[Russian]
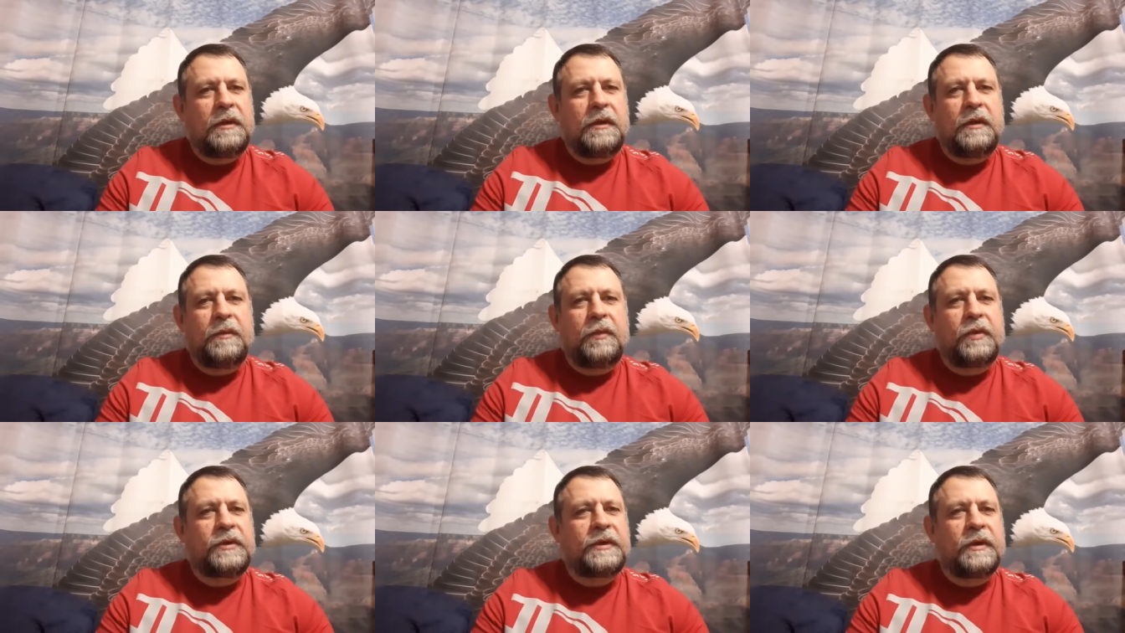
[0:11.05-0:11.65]
И
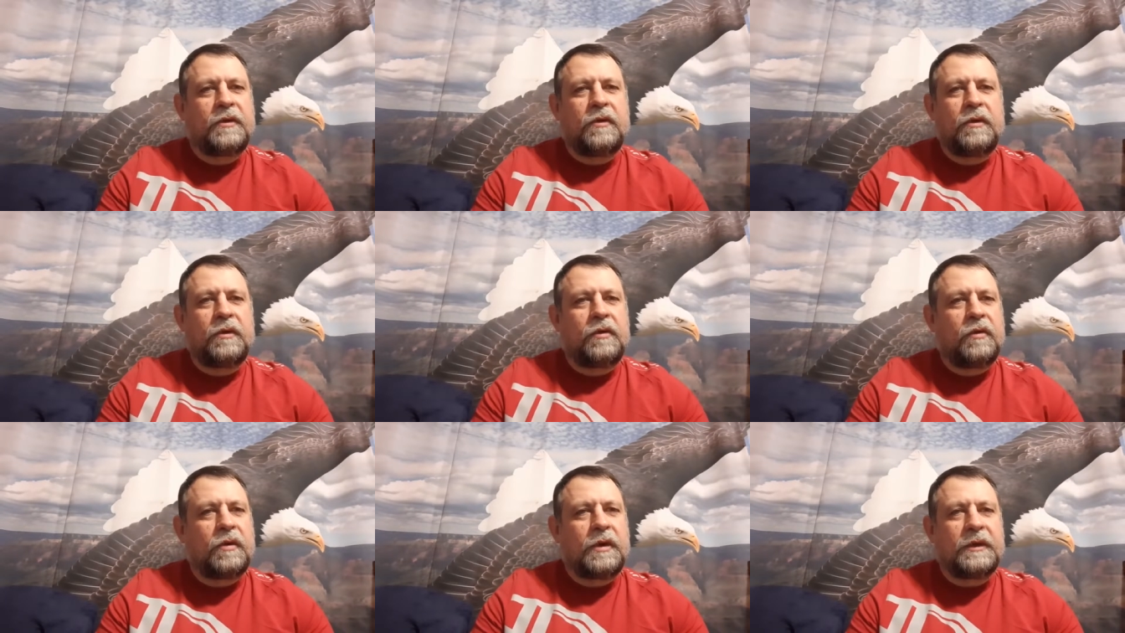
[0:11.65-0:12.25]
пусть огонь
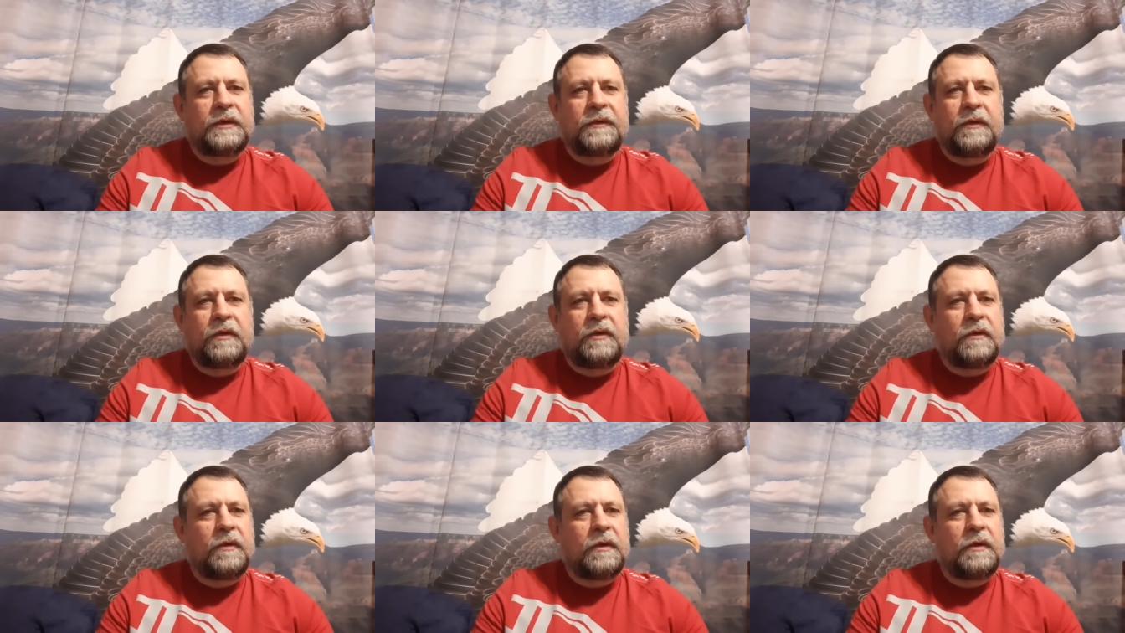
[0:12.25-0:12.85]
Духа
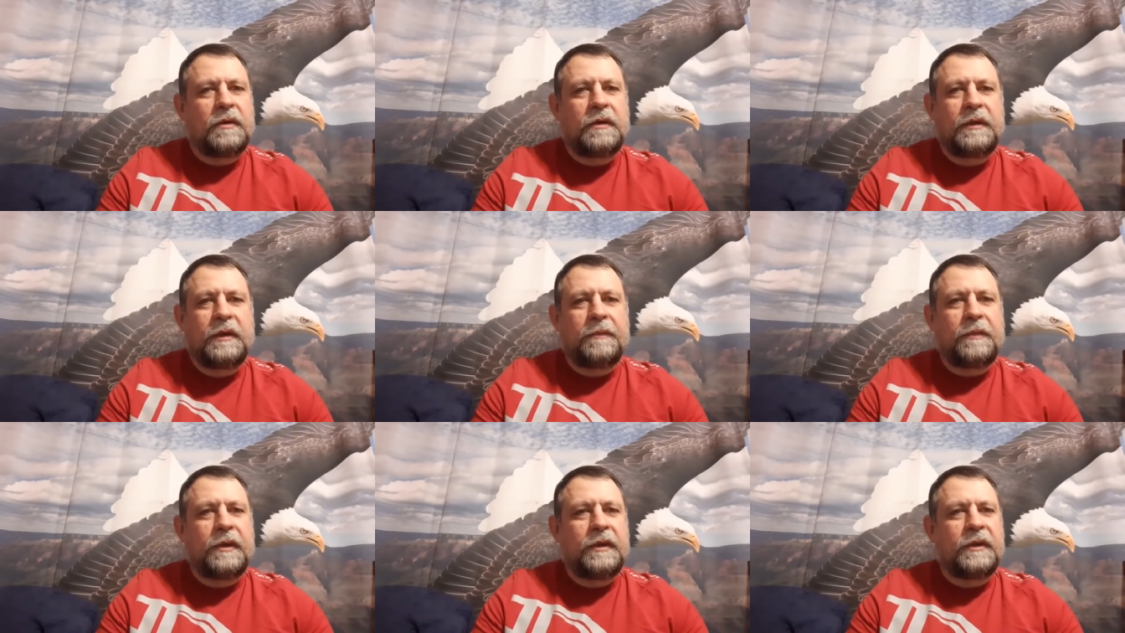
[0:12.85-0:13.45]
Святого
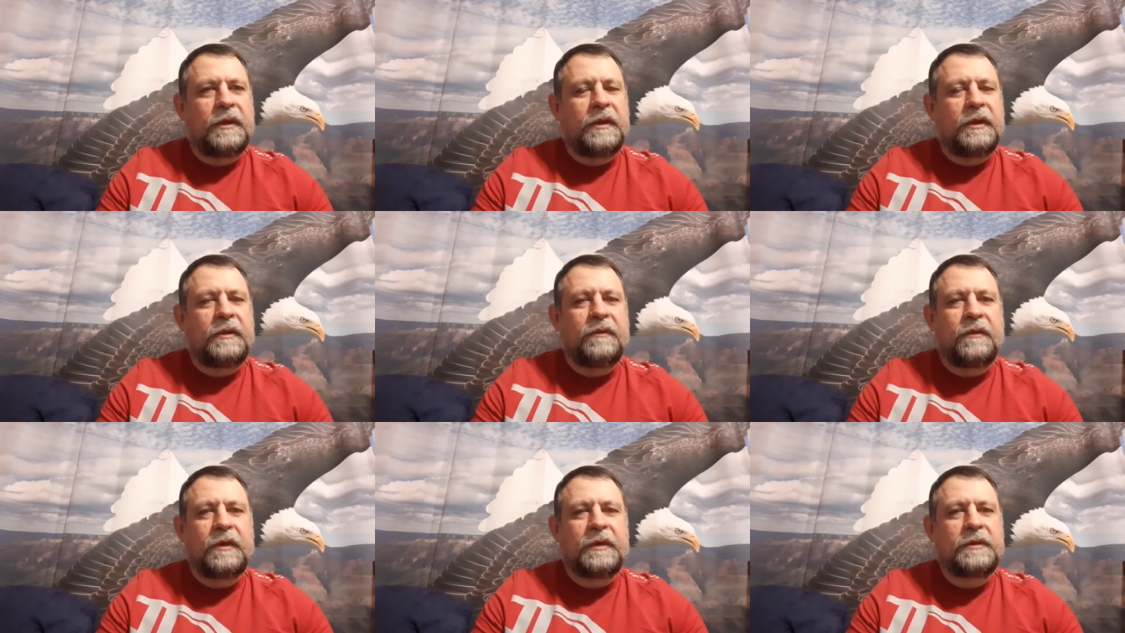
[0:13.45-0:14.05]

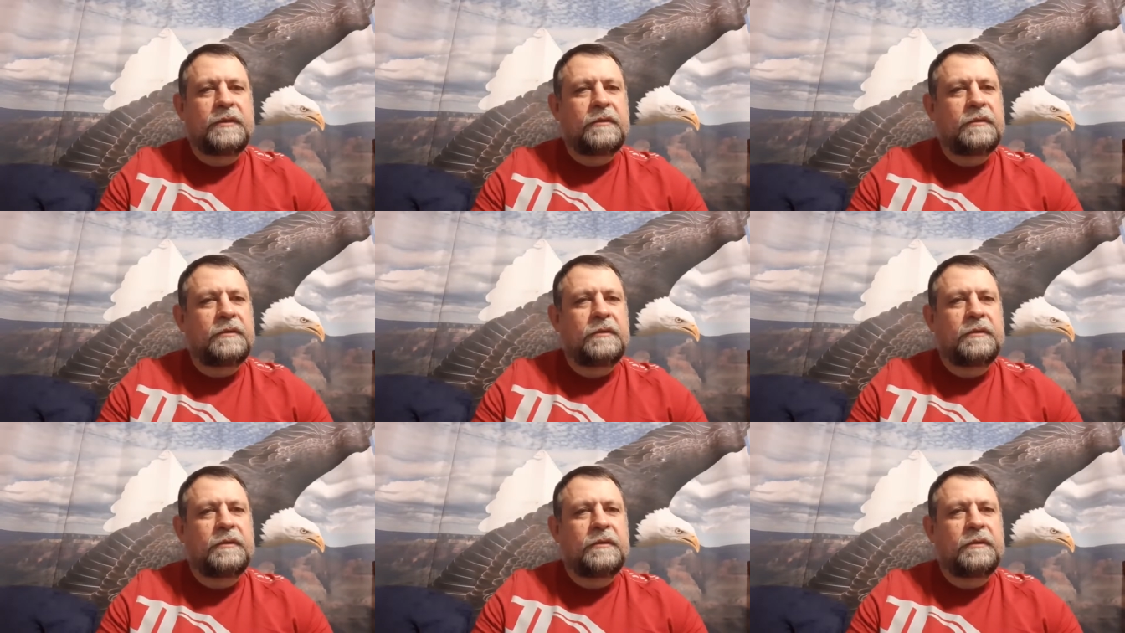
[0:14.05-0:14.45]
наполняет вас.